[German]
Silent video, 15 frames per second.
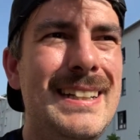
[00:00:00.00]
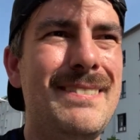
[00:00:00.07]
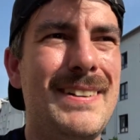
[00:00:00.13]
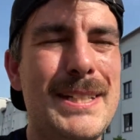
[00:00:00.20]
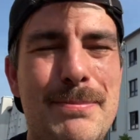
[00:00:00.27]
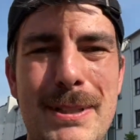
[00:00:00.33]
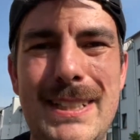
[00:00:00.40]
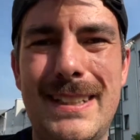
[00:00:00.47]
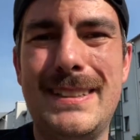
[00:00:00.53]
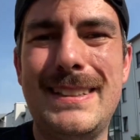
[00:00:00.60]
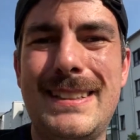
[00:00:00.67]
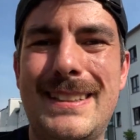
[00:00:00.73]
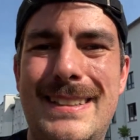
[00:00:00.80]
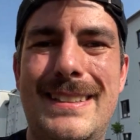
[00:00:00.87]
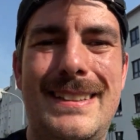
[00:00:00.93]
Weiß man ja
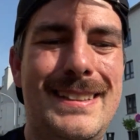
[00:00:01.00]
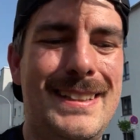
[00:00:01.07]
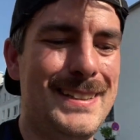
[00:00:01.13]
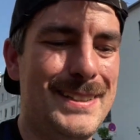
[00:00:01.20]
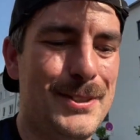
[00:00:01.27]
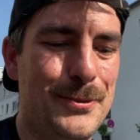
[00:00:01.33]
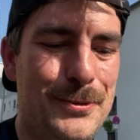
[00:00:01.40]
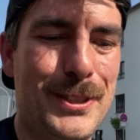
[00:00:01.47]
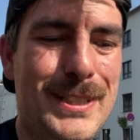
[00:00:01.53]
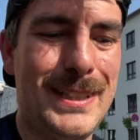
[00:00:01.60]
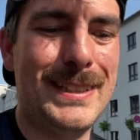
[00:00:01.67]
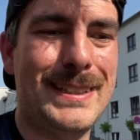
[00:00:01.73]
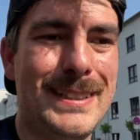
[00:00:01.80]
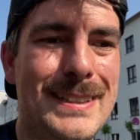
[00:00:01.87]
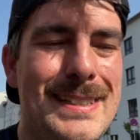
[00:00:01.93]
nicht so
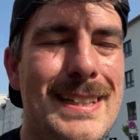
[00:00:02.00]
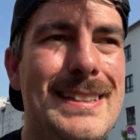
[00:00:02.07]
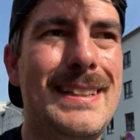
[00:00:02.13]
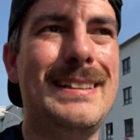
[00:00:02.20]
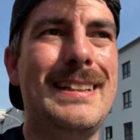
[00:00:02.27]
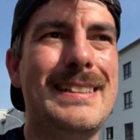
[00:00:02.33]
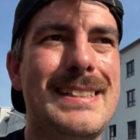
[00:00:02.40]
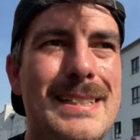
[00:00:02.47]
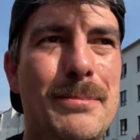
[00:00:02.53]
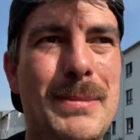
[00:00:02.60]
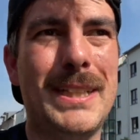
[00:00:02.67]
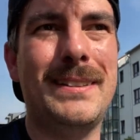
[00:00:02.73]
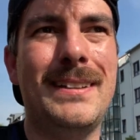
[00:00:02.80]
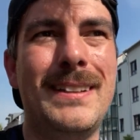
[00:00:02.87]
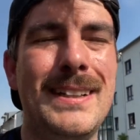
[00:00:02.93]
wirklich, ist er dann letzter
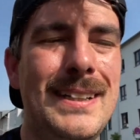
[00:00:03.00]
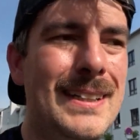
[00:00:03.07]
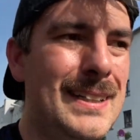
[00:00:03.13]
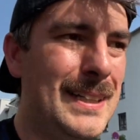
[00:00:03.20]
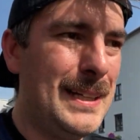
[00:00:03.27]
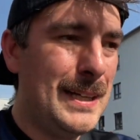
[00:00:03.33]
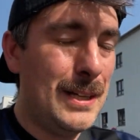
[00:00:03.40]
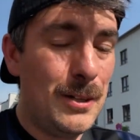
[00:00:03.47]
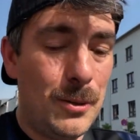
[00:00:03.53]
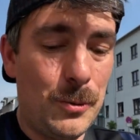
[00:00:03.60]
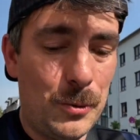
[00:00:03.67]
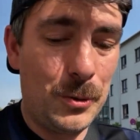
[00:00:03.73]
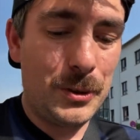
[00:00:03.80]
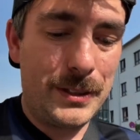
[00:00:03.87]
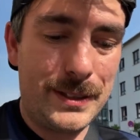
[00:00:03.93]
Mann
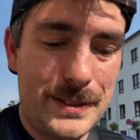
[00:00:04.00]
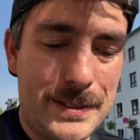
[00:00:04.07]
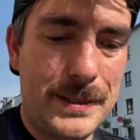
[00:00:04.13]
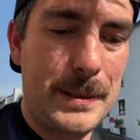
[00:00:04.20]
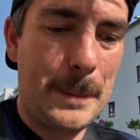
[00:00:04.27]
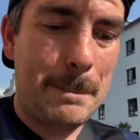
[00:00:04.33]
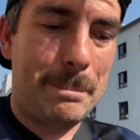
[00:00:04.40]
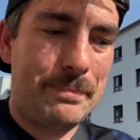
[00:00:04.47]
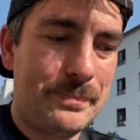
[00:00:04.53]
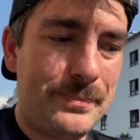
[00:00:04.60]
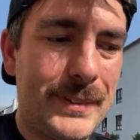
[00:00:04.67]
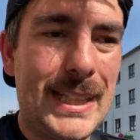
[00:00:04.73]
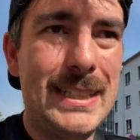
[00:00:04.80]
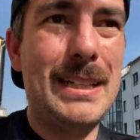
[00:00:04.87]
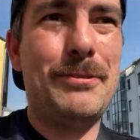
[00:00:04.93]
und
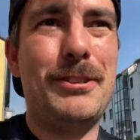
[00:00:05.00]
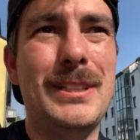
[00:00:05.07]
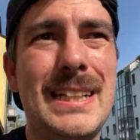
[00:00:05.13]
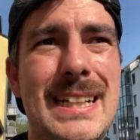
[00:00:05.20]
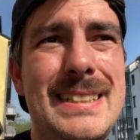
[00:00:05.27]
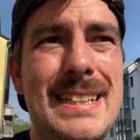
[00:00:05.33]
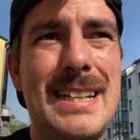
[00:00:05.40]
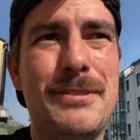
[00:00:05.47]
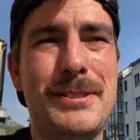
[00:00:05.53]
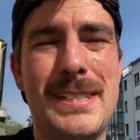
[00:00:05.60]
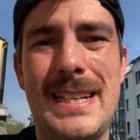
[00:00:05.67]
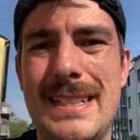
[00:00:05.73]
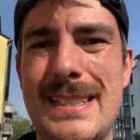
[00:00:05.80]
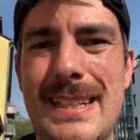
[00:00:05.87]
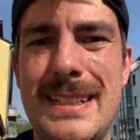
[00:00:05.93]
in der Folge hat der
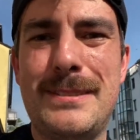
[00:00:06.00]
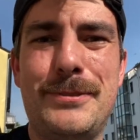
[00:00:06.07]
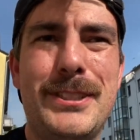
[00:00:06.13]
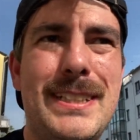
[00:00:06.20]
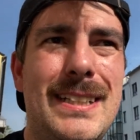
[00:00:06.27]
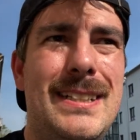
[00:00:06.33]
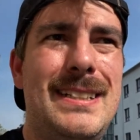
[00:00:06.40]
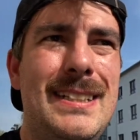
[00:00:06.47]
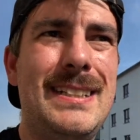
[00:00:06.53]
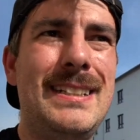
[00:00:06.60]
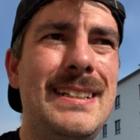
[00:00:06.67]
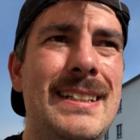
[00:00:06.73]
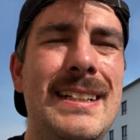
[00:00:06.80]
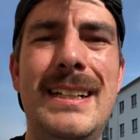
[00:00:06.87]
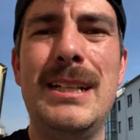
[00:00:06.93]
FCS halt wieder
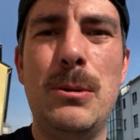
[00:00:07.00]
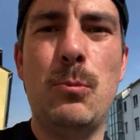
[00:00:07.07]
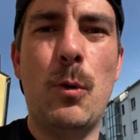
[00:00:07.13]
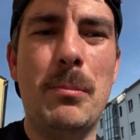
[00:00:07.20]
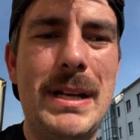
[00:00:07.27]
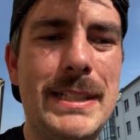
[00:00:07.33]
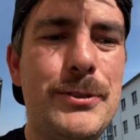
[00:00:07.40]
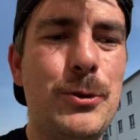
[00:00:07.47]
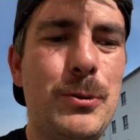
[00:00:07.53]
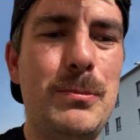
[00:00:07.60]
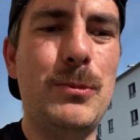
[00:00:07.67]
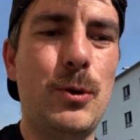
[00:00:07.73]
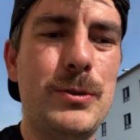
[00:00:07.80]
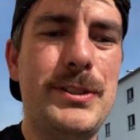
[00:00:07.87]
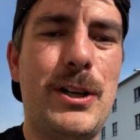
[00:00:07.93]

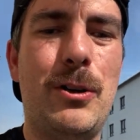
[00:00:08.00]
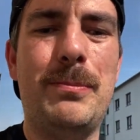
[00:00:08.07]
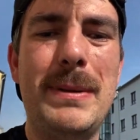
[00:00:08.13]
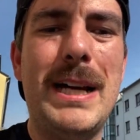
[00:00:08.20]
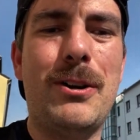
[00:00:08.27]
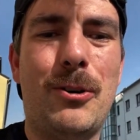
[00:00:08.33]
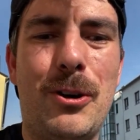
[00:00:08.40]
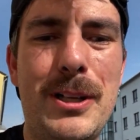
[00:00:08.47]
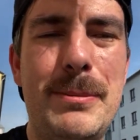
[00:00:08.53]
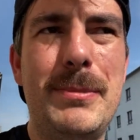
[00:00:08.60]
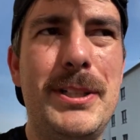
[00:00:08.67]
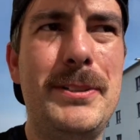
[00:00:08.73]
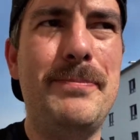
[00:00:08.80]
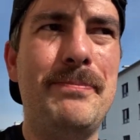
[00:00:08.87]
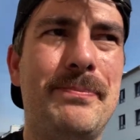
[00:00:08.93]
Momentum und auch mehr
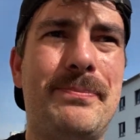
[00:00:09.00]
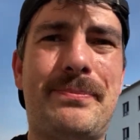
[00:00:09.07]
Räume.